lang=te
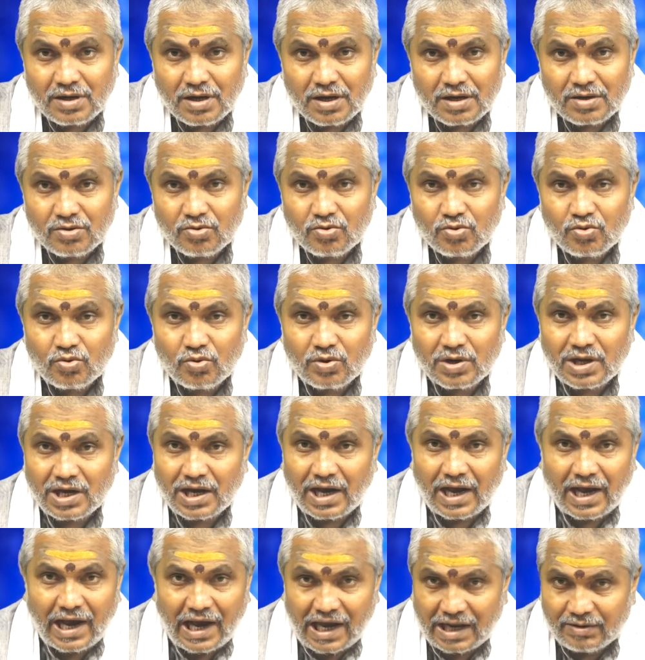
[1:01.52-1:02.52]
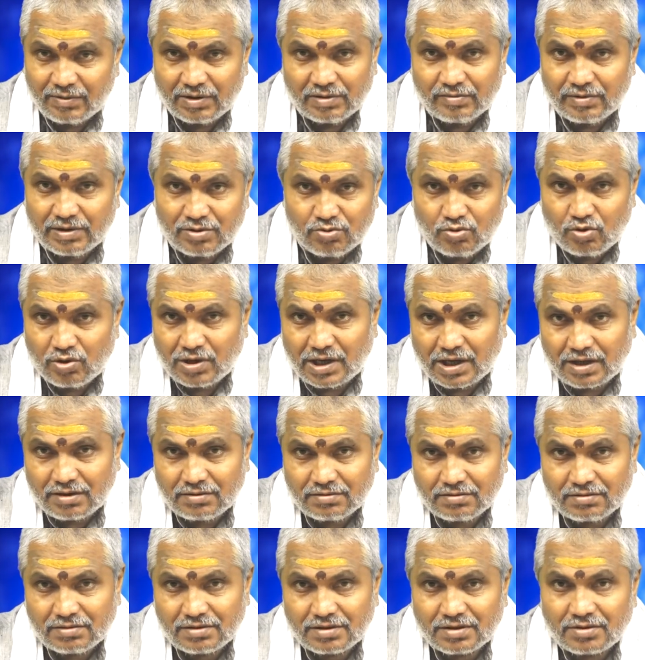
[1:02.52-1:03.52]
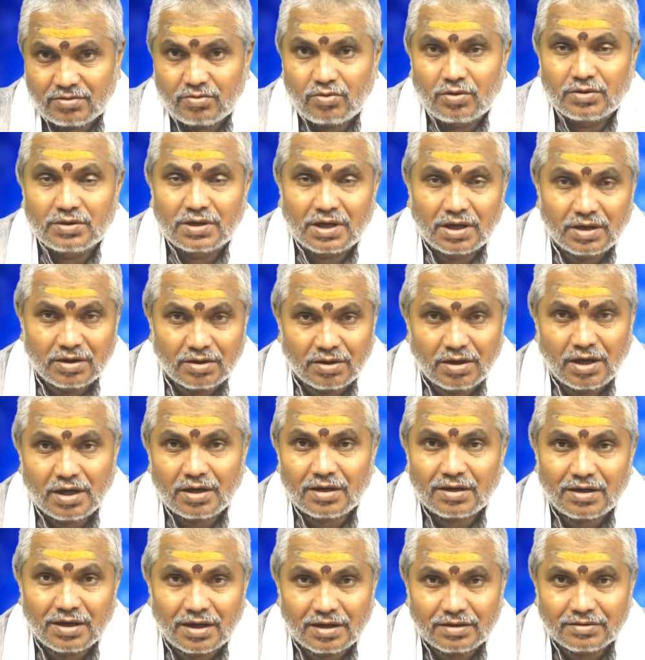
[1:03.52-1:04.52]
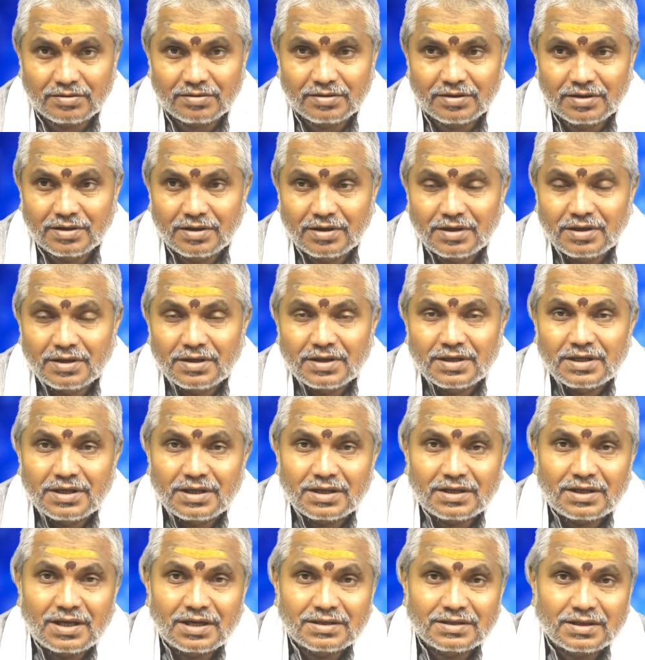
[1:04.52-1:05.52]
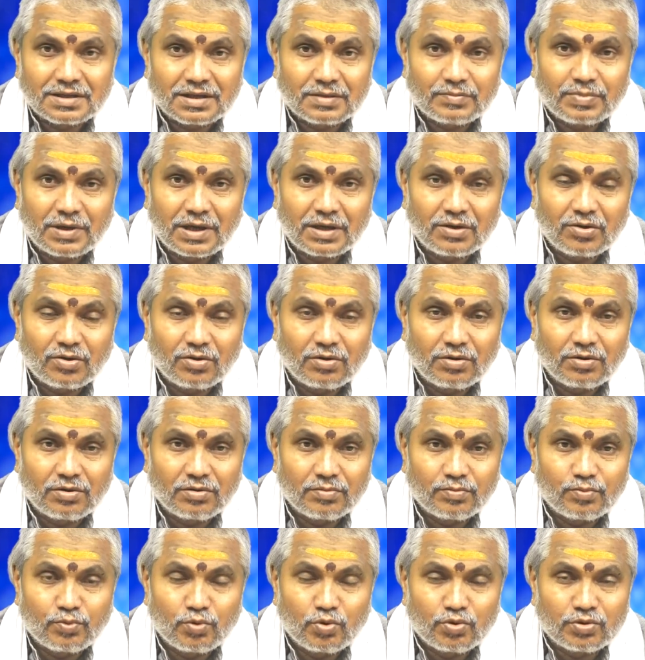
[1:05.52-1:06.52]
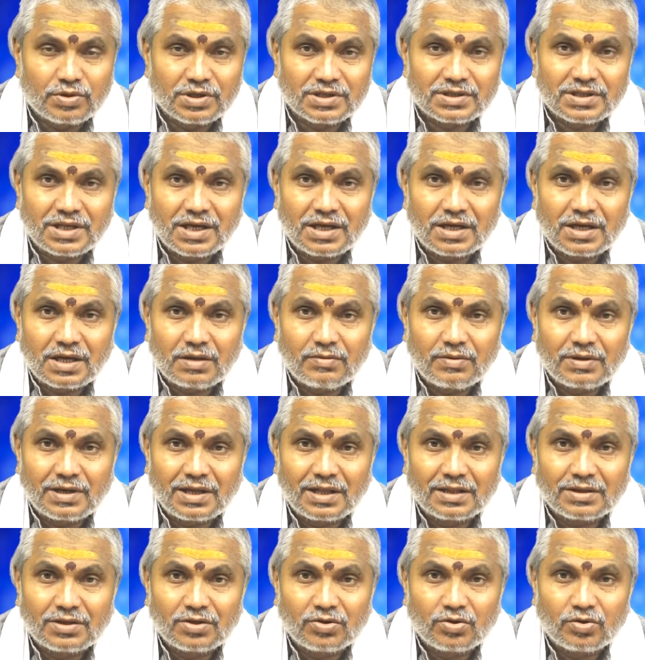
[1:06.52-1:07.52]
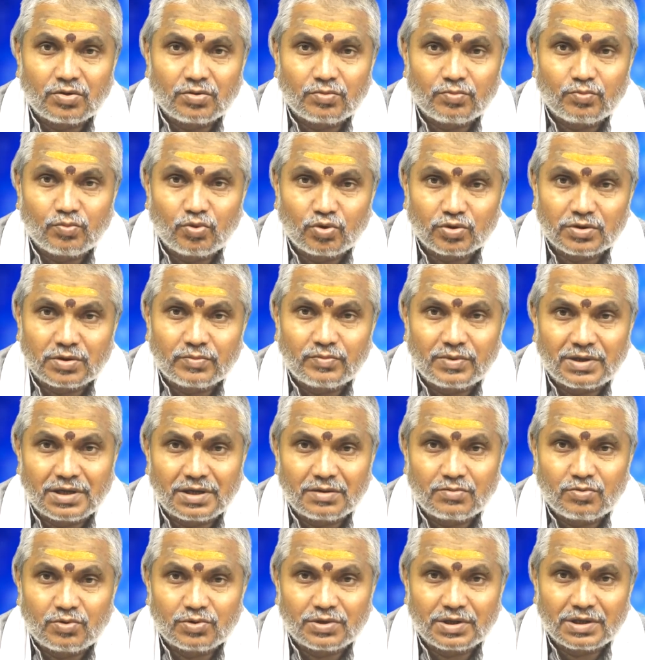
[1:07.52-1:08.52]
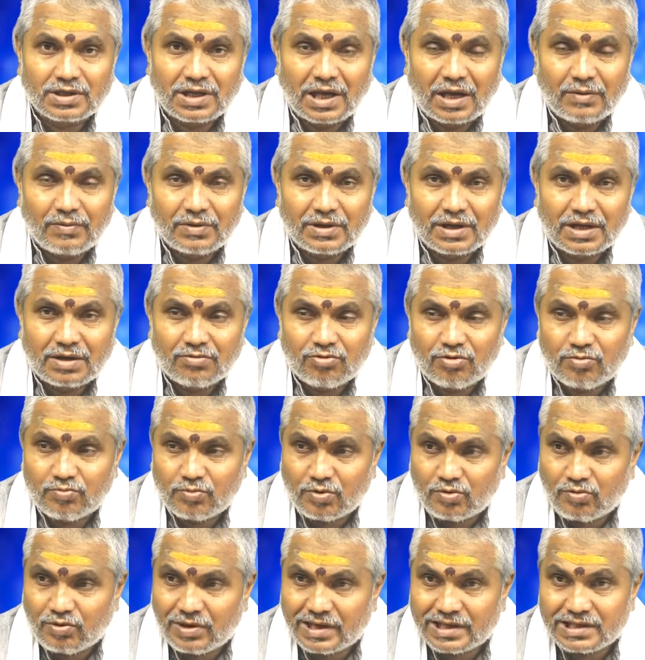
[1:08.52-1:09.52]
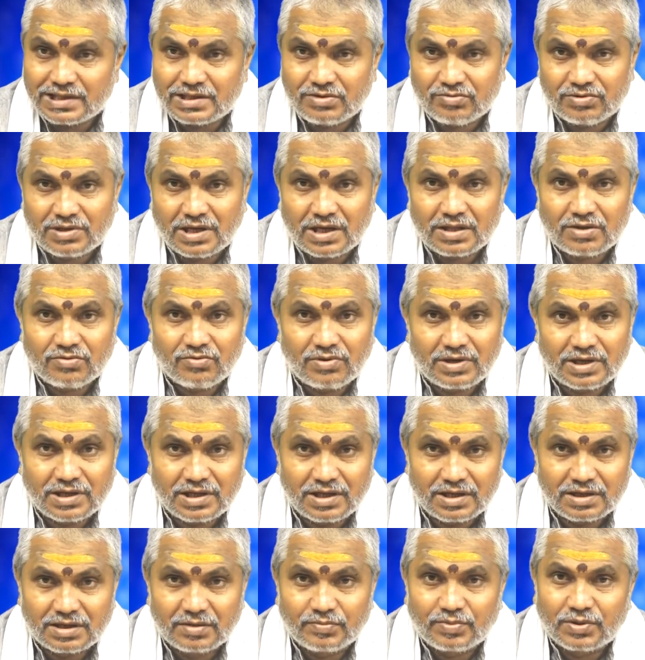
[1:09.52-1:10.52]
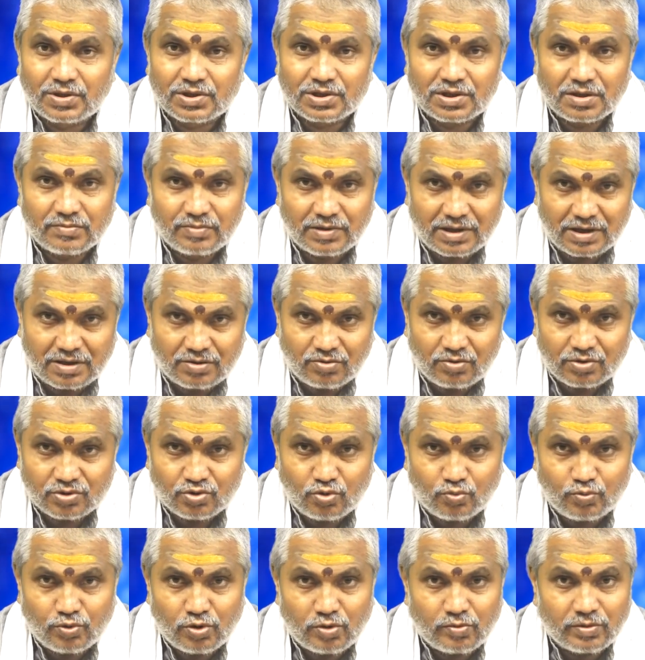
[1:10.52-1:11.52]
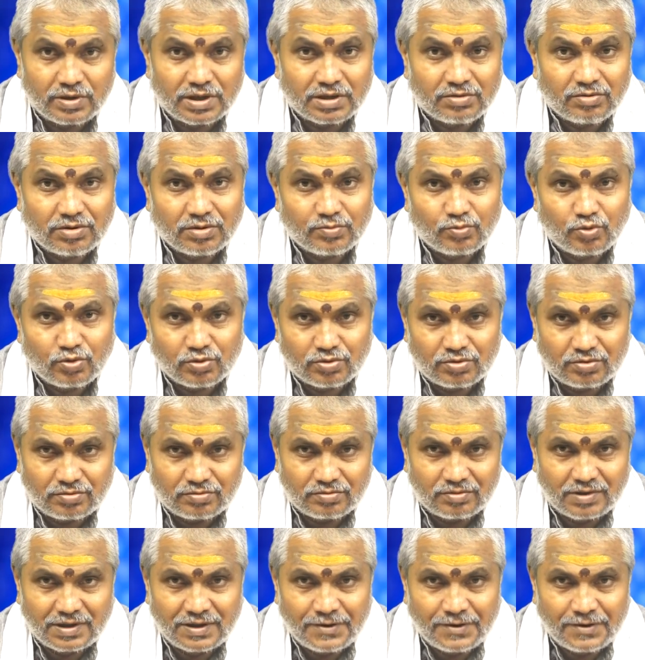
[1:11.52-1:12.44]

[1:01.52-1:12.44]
కారకుడు కూడా ఆయన మీద పెట్టుకోవాలా కొందరు అంటున్నారన్నాడు ఇట్లాంటి సందర్భాల్లో పూర్తిస్థాయి గ్రహఫలాలతో ముహూర్తం పెట్టకపోతే నామకరణం ఏమో వాడి జీవితాంతం వాడి కీర్తి ప్రతిష్టలు పెరగడం కోసం ఉపయోగపడేటువంటి ముహూర్తం